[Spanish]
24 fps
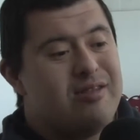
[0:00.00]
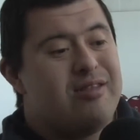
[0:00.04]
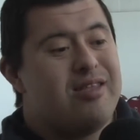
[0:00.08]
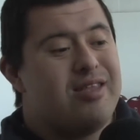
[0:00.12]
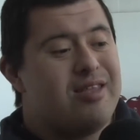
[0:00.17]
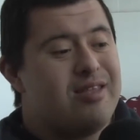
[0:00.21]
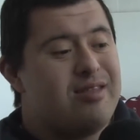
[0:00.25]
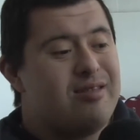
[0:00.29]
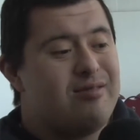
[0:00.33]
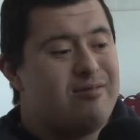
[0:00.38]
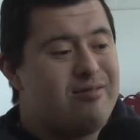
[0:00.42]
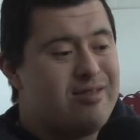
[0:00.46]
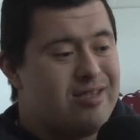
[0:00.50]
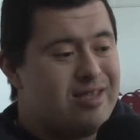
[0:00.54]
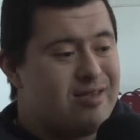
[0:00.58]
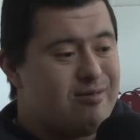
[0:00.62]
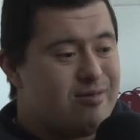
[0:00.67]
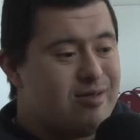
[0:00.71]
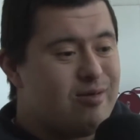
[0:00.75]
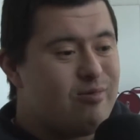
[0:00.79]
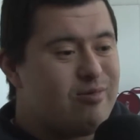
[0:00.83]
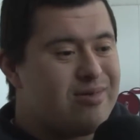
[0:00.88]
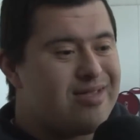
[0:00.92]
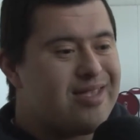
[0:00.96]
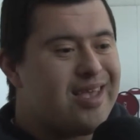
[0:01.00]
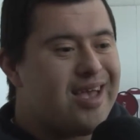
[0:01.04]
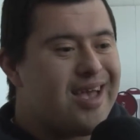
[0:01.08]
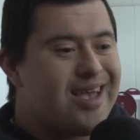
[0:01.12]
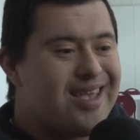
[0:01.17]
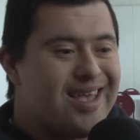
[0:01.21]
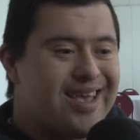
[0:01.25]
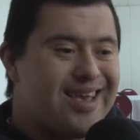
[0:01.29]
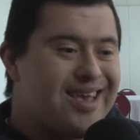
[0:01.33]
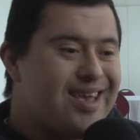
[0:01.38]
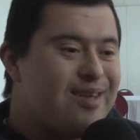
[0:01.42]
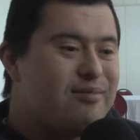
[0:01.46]
si me gustaba
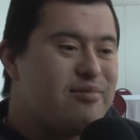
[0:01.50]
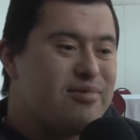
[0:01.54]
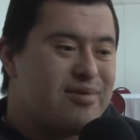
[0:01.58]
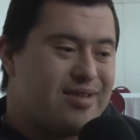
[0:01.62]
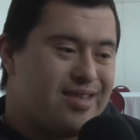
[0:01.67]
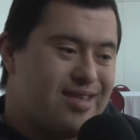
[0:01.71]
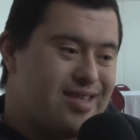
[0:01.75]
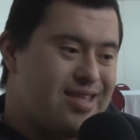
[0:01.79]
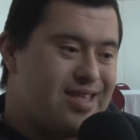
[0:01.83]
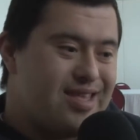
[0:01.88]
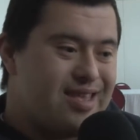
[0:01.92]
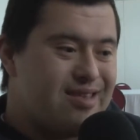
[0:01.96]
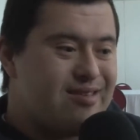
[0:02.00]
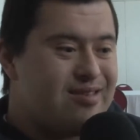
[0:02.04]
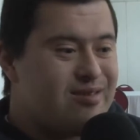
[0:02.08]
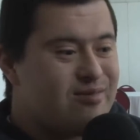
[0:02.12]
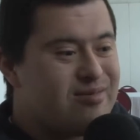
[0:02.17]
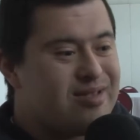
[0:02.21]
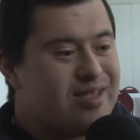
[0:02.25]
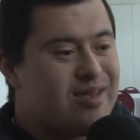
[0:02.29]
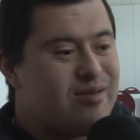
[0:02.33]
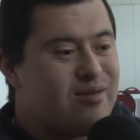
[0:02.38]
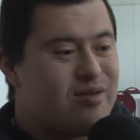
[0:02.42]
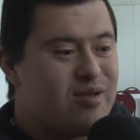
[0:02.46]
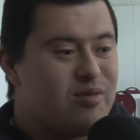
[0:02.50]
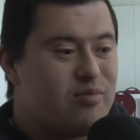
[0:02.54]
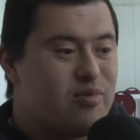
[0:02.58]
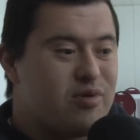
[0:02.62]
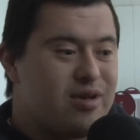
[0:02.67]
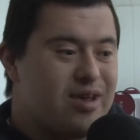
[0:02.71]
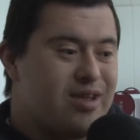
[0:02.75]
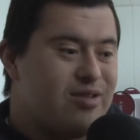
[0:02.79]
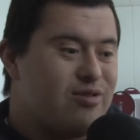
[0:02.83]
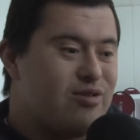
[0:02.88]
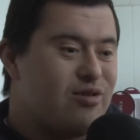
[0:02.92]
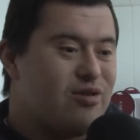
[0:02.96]
de aquí, se me gusta de
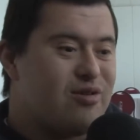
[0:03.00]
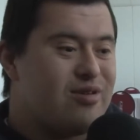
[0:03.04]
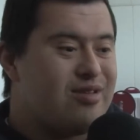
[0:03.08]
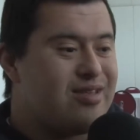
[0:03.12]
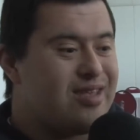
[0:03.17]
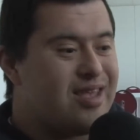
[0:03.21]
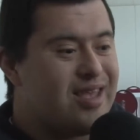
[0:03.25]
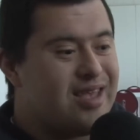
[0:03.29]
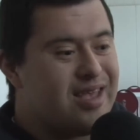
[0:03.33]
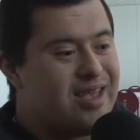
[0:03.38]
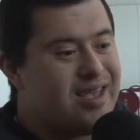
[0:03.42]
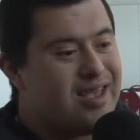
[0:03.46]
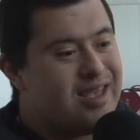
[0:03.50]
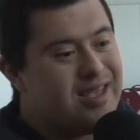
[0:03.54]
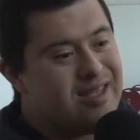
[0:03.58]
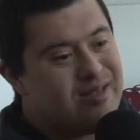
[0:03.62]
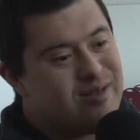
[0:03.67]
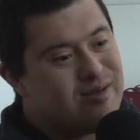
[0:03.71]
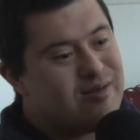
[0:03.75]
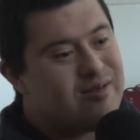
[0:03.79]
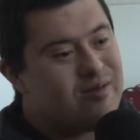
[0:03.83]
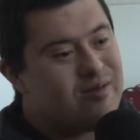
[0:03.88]
poquito. y no